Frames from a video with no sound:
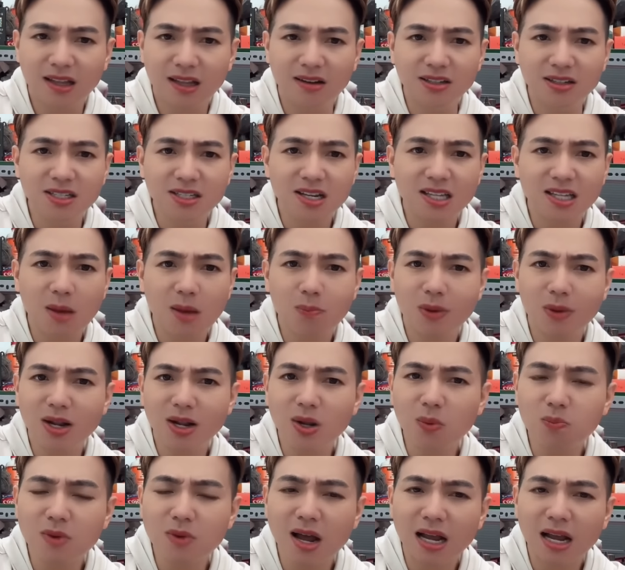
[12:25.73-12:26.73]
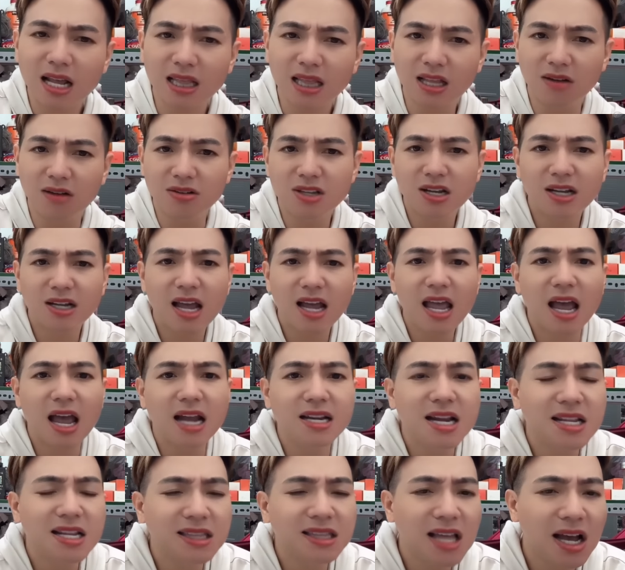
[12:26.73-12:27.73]
tự dưng trong cái lúc đó cái tự dưng cái
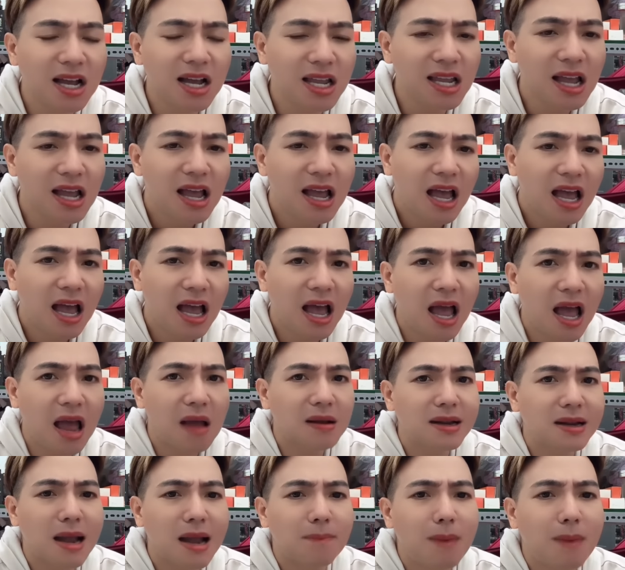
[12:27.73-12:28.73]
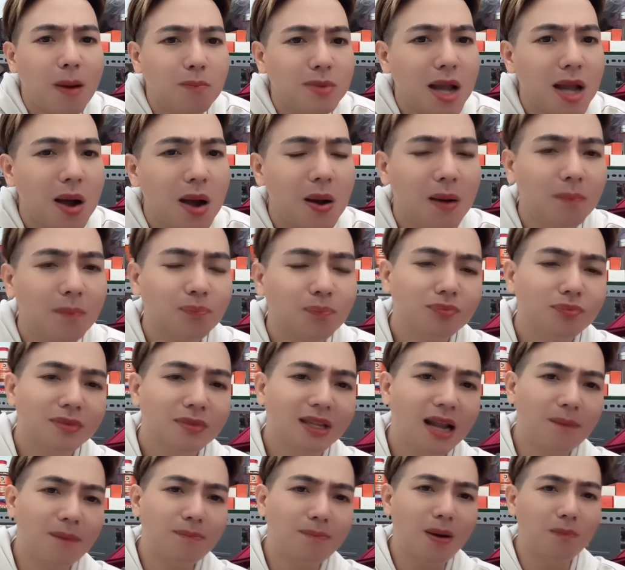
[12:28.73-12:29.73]
hả đi tới à, gặp hồng loan
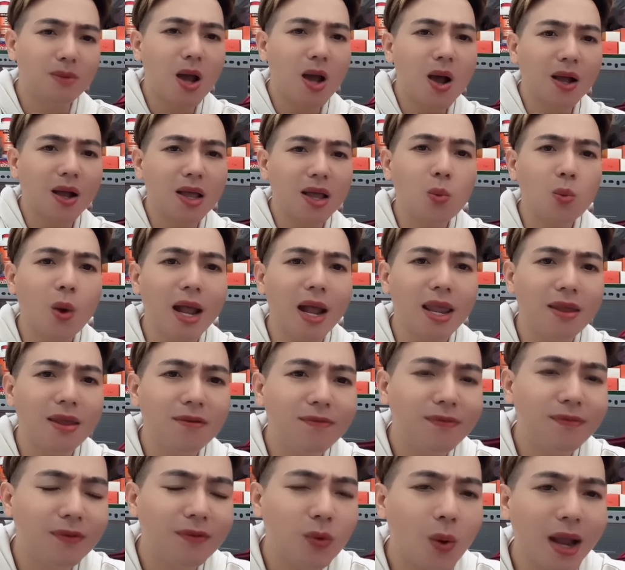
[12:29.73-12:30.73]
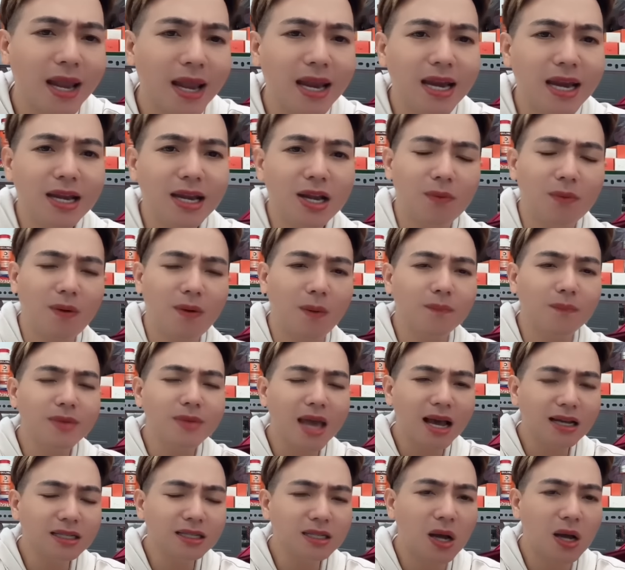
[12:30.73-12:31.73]
gặp hồng loan cái quay quay đồ phỏng
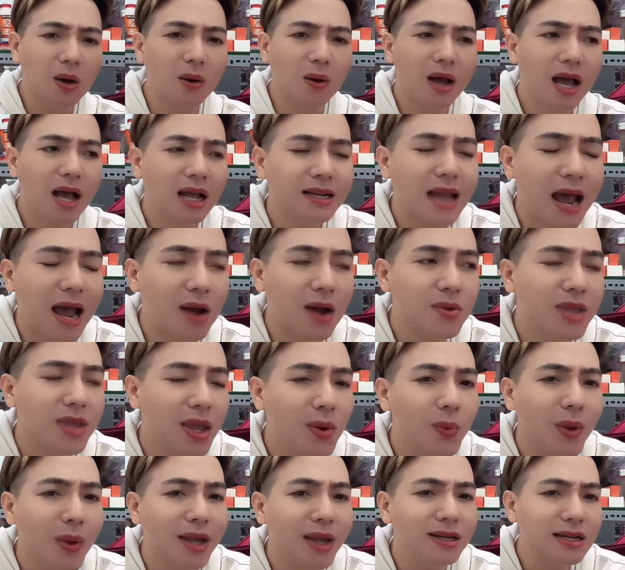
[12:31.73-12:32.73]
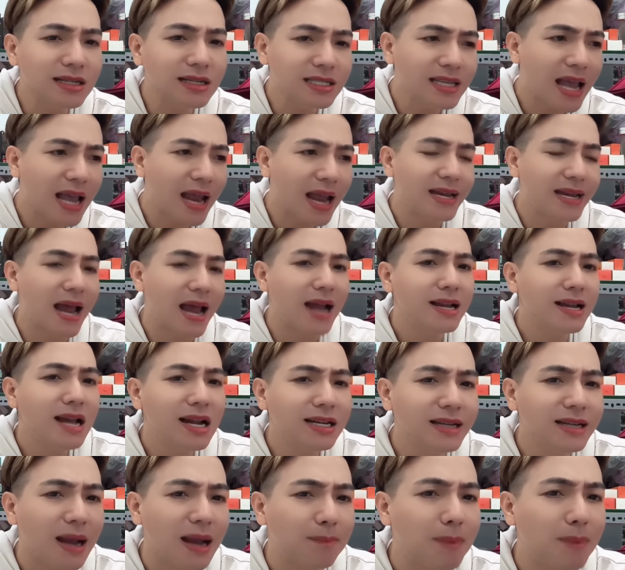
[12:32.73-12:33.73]
vấn đồ à, đạo diễn nguyễn đức dây đã
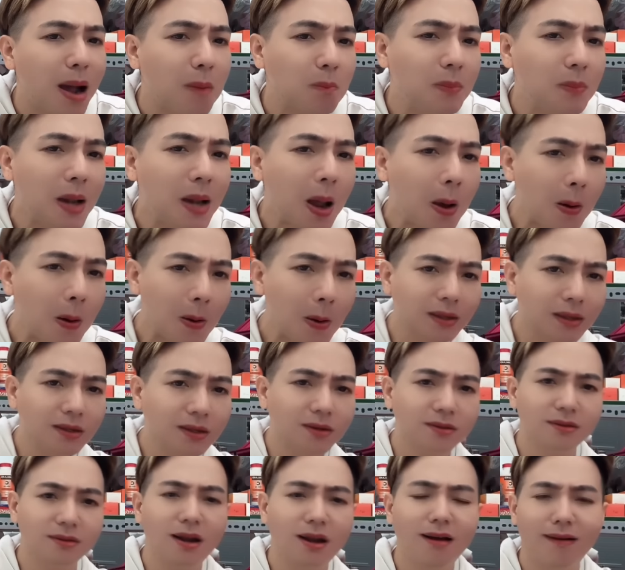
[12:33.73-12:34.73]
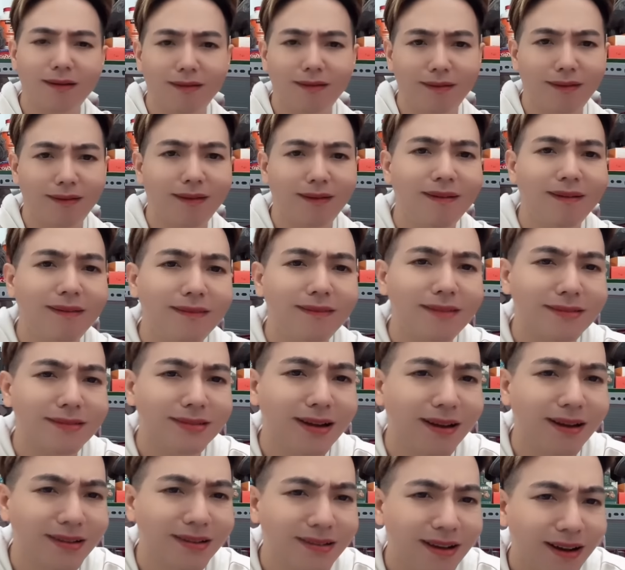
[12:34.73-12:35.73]
đến gặp hồng loan rồi trời ơi rồi
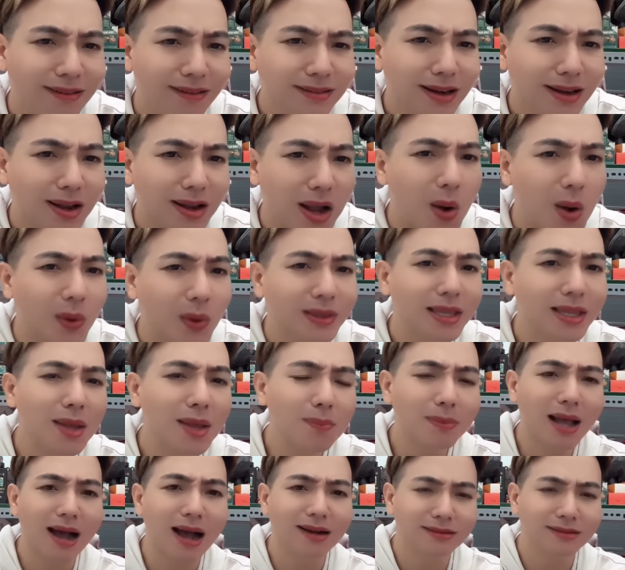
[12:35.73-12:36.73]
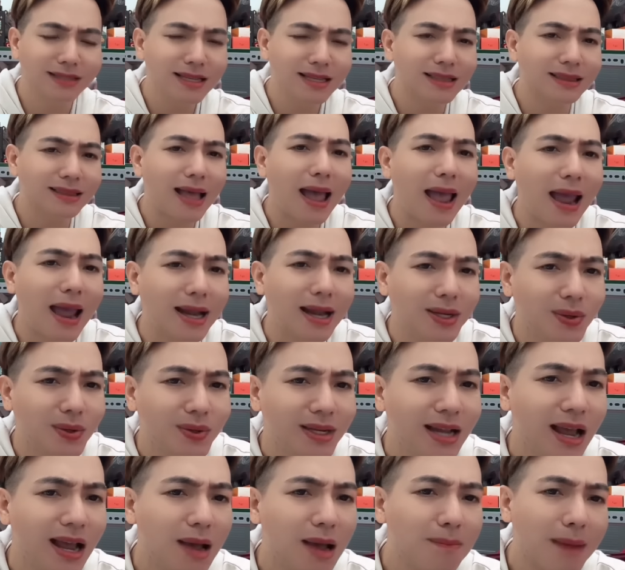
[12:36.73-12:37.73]
trời đến rồi ngồi tiếp cận với người ta rồi
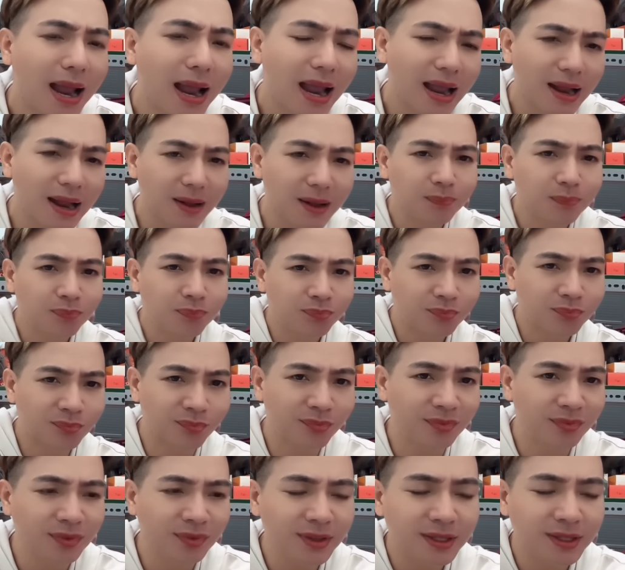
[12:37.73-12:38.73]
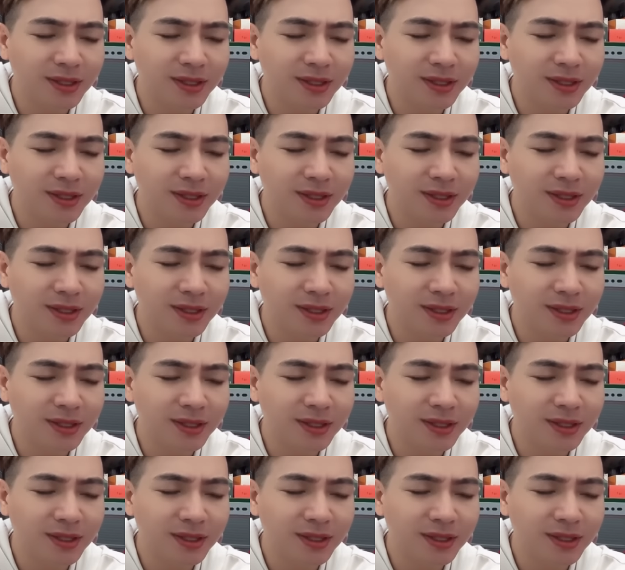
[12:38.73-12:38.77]
gì đó hả má ừ.